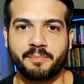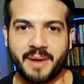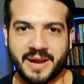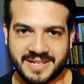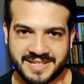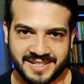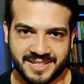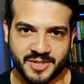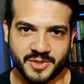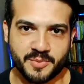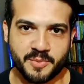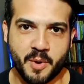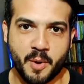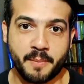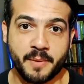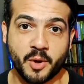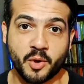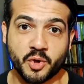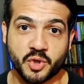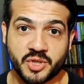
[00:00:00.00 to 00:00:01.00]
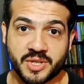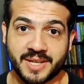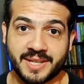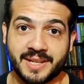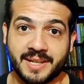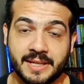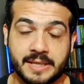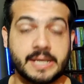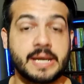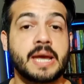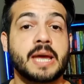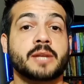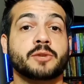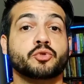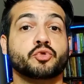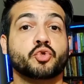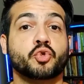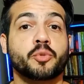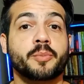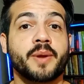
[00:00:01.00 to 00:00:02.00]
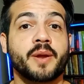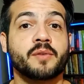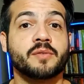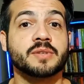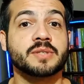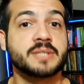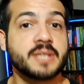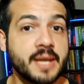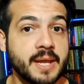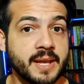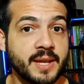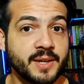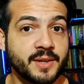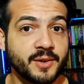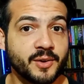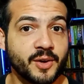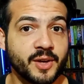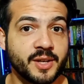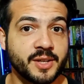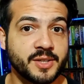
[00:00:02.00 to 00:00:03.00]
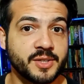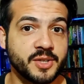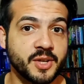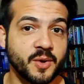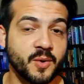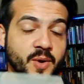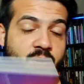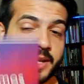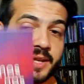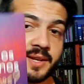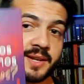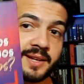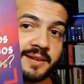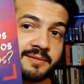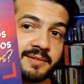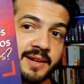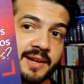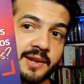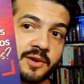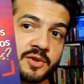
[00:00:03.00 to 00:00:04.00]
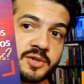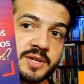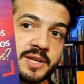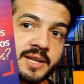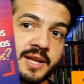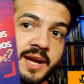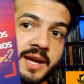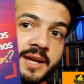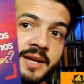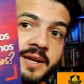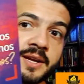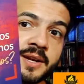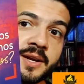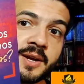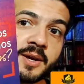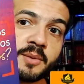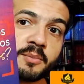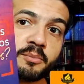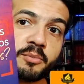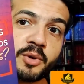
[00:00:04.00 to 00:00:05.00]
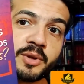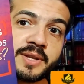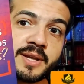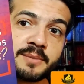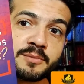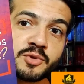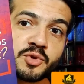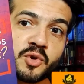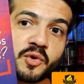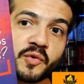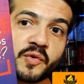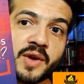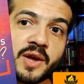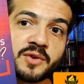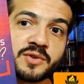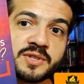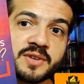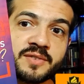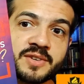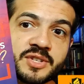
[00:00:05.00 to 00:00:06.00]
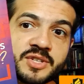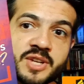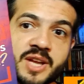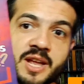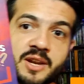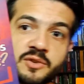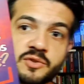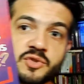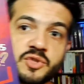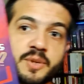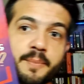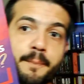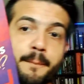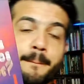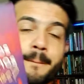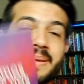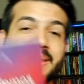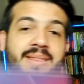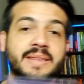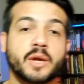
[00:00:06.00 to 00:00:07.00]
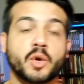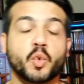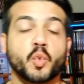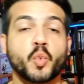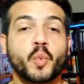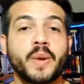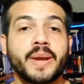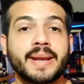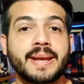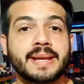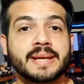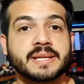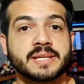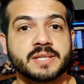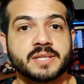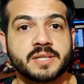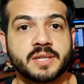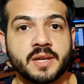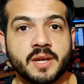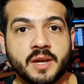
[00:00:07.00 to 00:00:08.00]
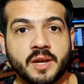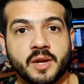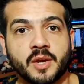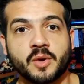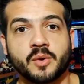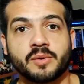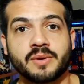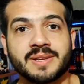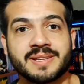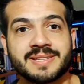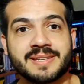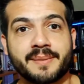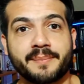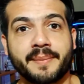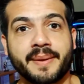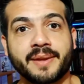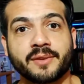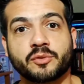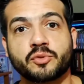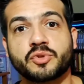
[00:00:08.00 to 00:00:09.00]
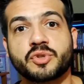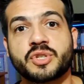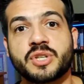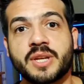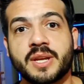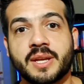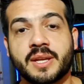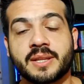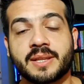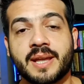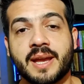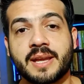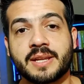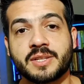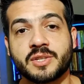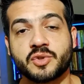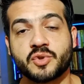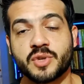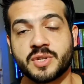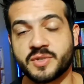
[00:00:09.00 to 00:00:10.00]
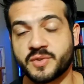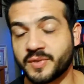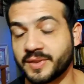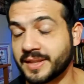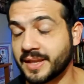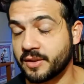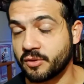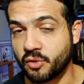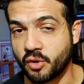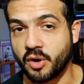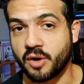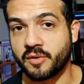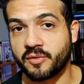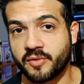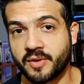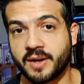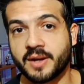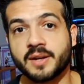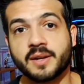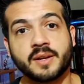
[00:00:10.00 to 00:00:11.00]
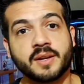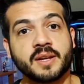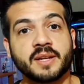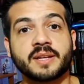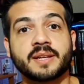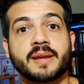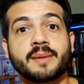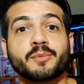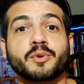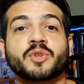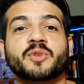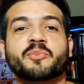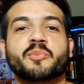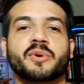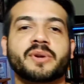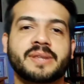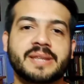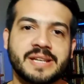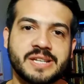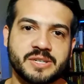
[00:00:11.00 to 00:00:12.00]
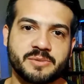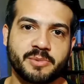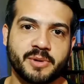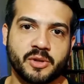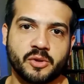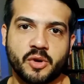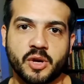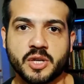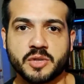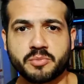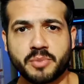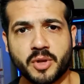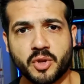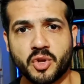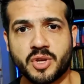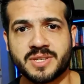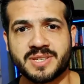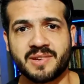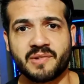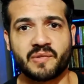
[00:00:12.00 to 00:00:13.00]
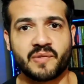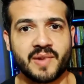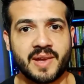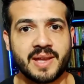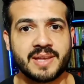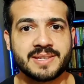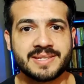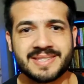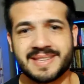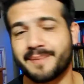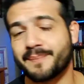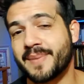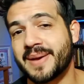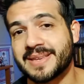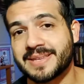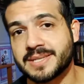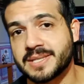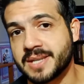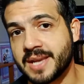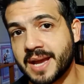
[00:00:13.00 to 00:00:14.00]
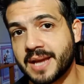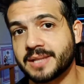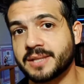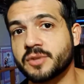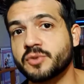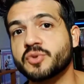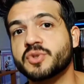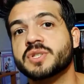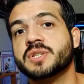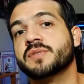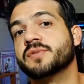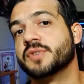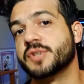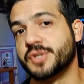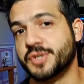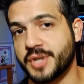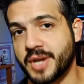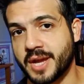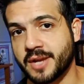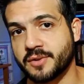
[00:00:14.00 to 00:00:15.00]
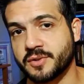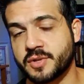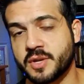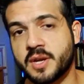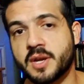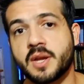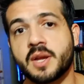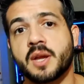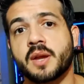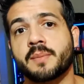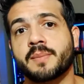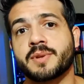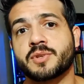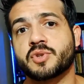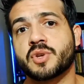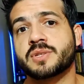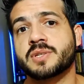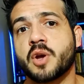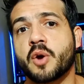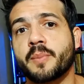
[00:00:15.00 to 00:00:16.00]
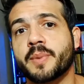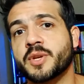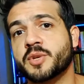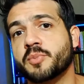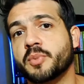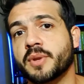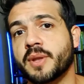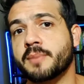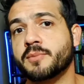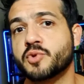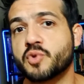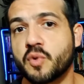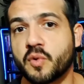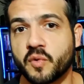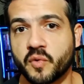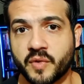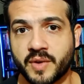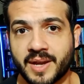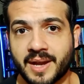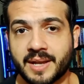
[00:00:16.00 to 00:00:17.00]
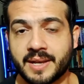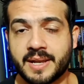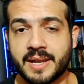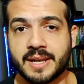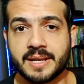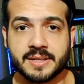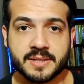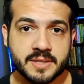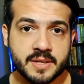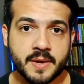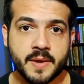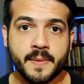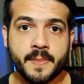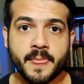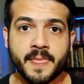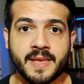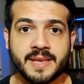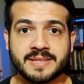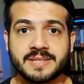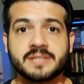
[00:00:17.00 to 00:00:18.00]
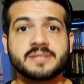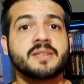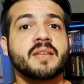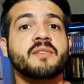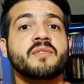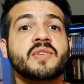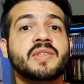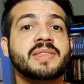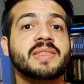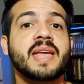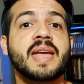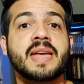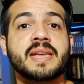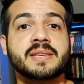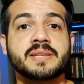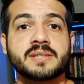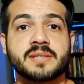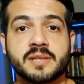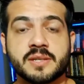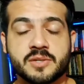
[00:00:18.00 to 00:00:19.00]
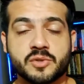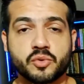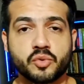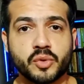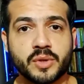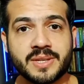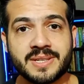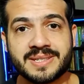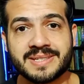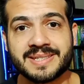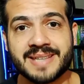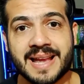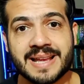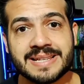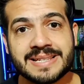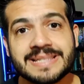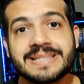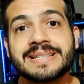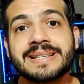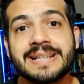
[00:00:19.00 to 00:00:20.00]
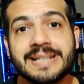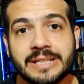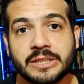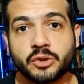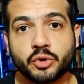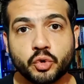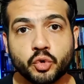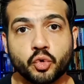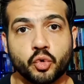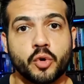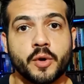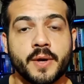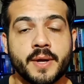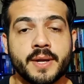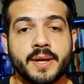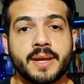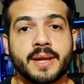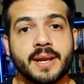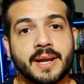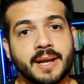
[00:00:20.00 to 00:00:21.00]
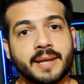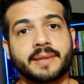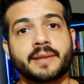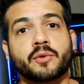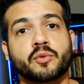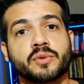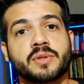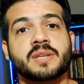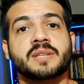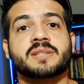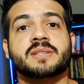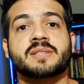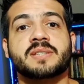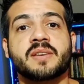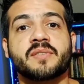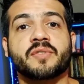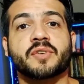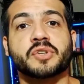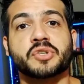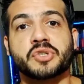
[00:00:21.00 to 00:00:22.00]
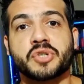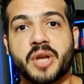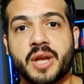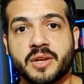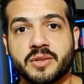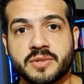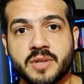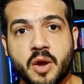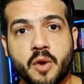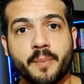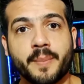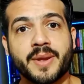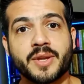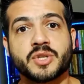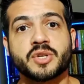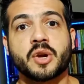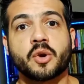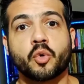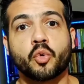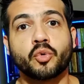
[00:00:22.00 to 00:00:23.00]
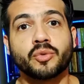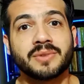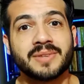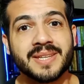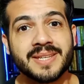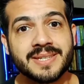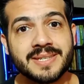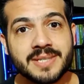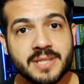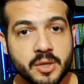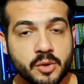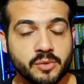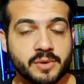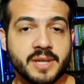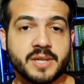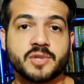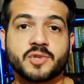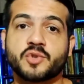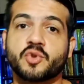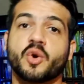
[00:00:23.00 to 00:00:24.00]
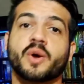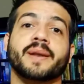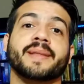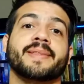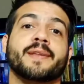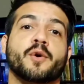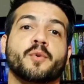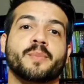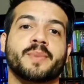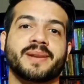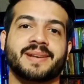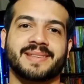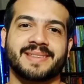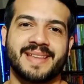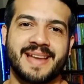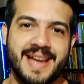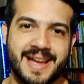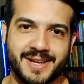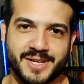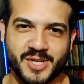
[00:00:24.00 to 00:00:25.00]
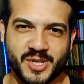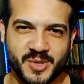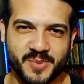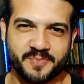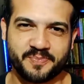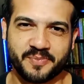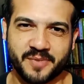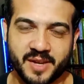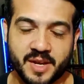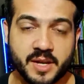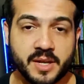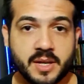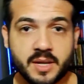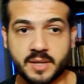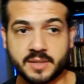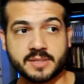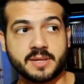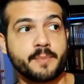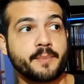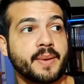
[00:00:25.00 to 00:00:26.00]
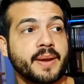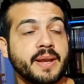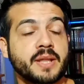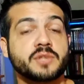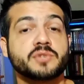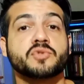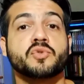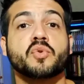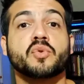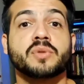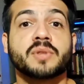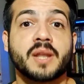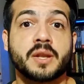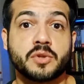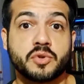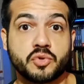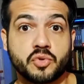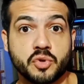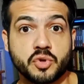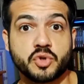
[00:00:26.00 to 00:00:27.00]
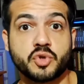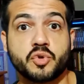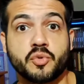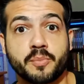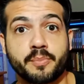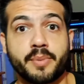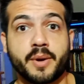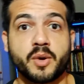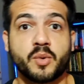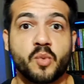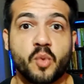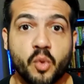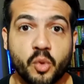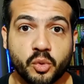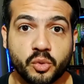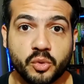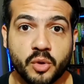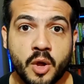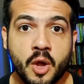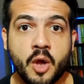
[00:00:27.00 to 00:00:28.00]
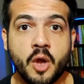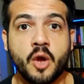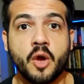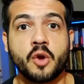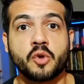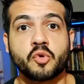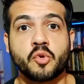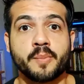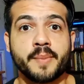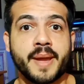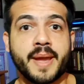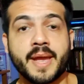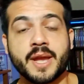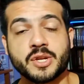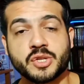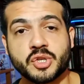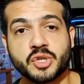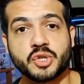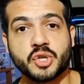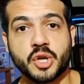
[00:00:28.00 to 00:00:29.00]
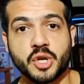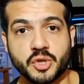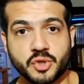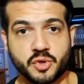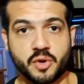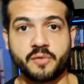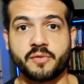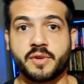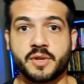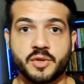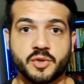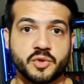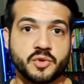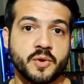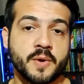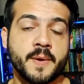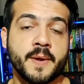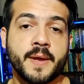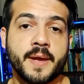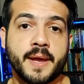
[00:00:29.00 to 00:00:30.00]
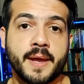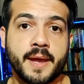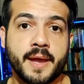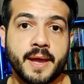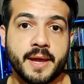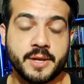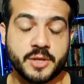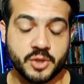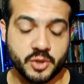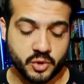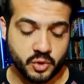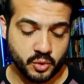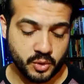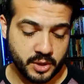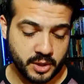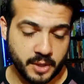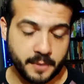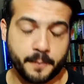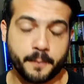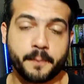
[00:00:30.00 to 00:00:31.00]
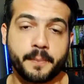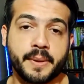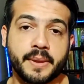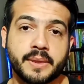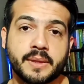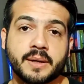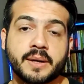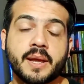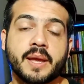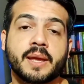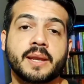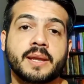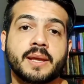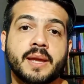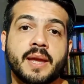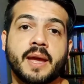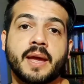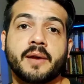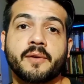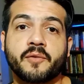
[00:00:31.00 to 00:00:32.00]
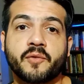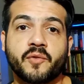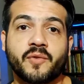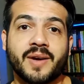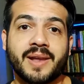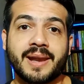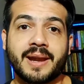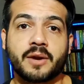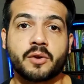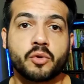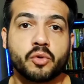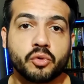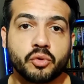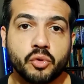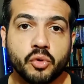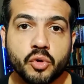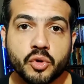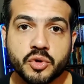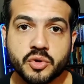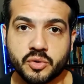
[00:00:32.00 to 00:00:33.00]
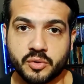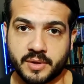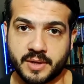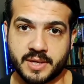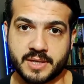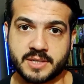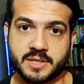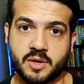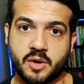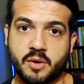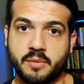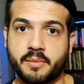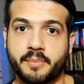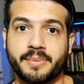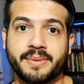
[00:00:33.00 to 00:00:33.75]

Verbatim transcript: Paz de Cristo, meu amigo Shaddaiano, tudo bem com você? Olha que chegou aqui na Livraria El Podemos confiar nos Evangelhos de Peter Williams, lançamento de, da Edições Vida Nova, que é muito importante para nós, porque a nossa fé está baseada nos Evangelhos. Mas nós realmente podemos confiar neles? Existem evidências do que está descrito em cada um desses Evangelhos. Realmente aconteceu na história da humanidade? Né? E as aparentes contradições de um para o outro como é que a gente resolve isso? É disso que Peter ele quer falar conosco nessa aula.